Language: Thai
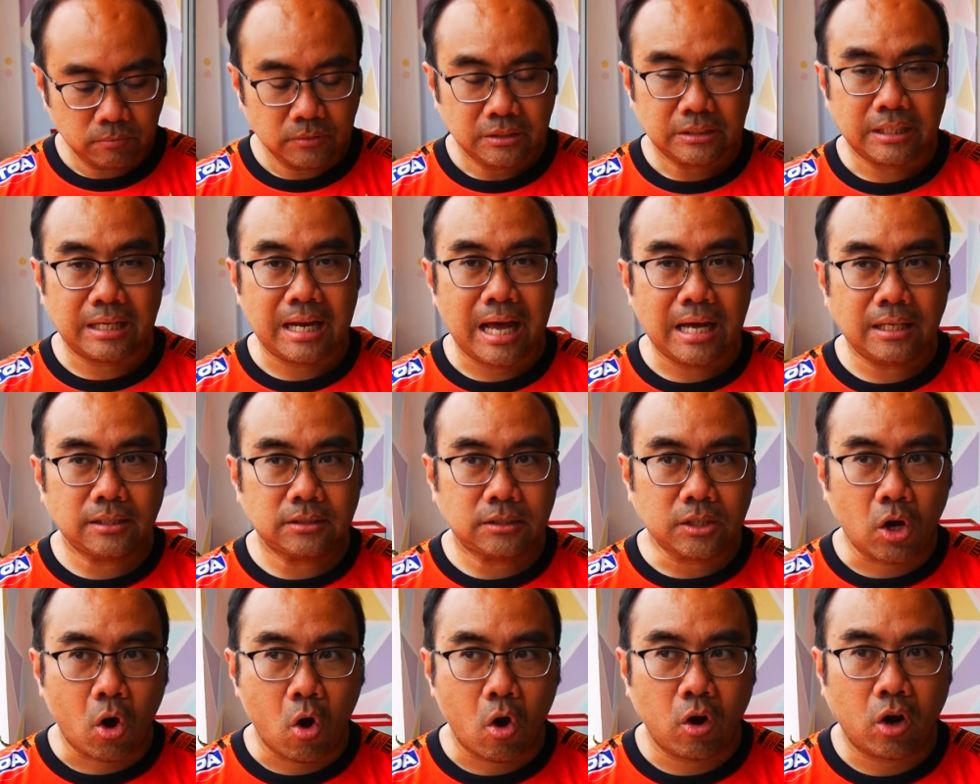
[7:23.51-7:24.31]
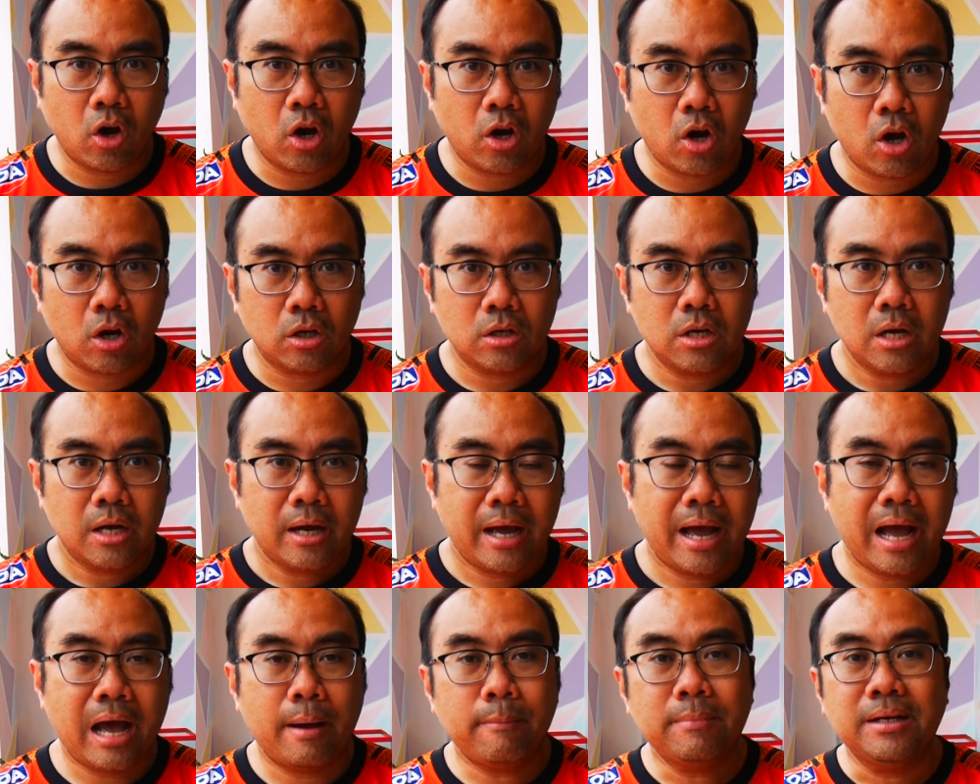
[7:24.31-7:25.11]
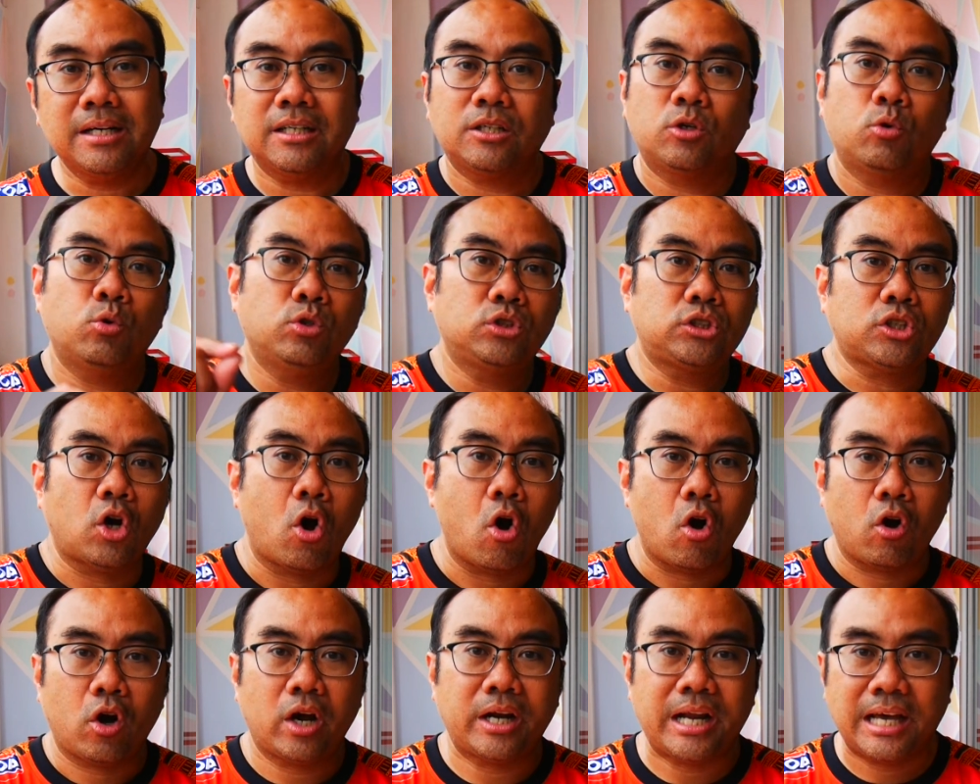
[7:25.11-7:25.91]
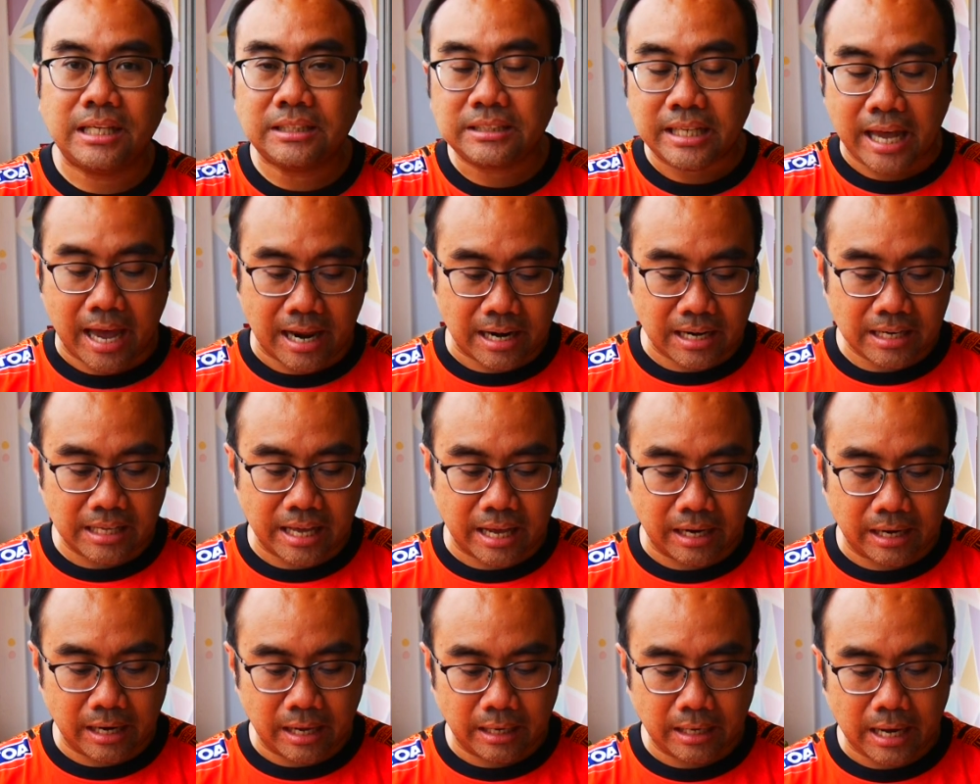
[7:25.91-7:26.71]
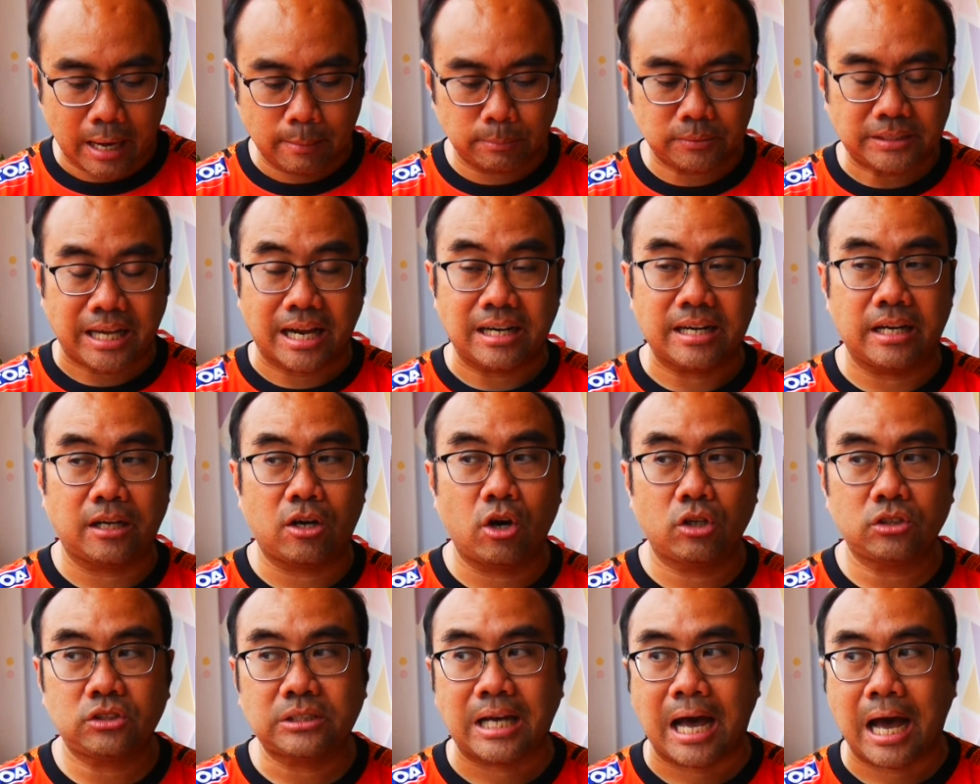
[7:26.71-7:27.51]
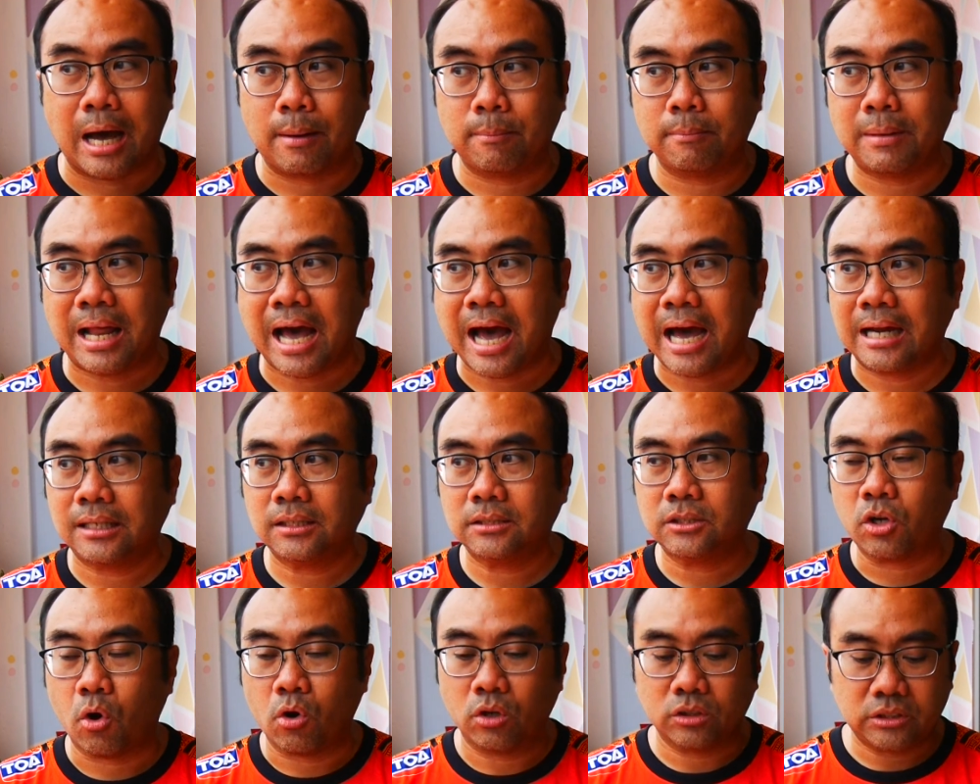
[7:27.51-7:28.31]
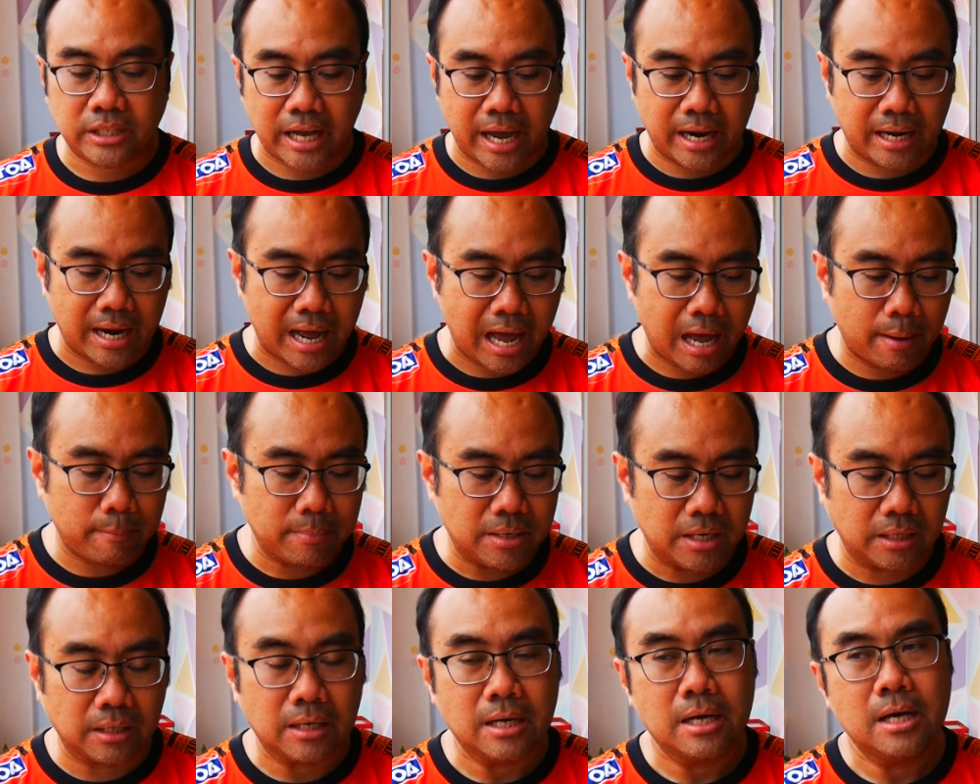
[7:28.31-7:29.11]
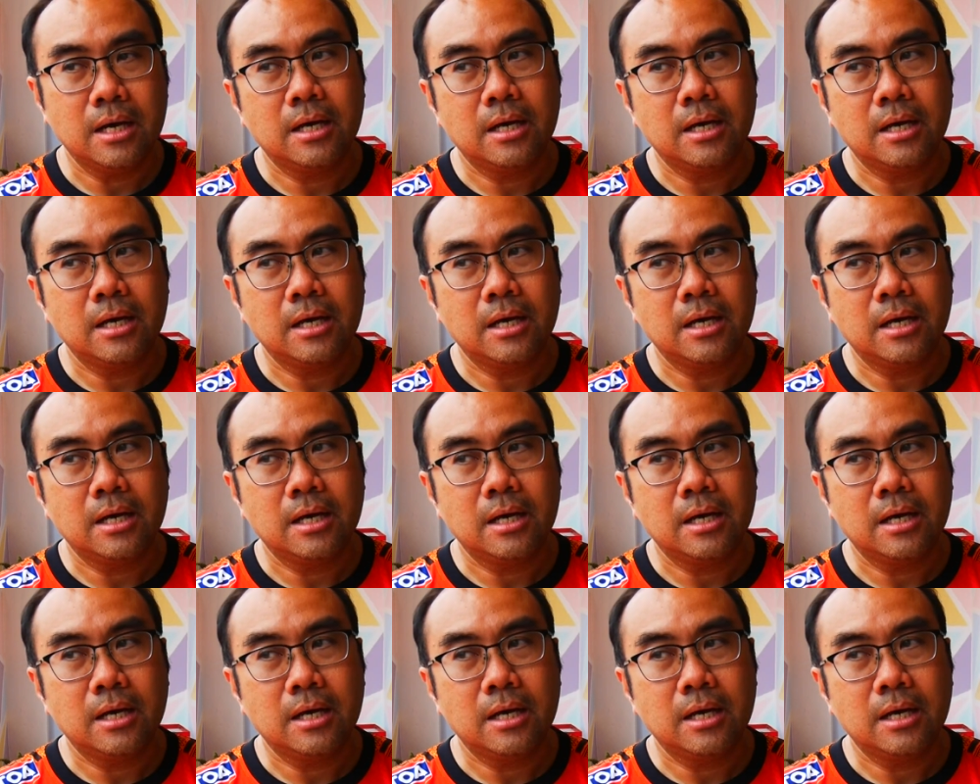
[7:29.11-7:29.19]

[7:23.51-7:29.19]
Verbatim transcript: ชนะสองก็ห้าหมื่นคูณสองก็ได้แสนเหรียญนนะครับแสนเหรียญก็สามล้านสองแสนห้าหมื่น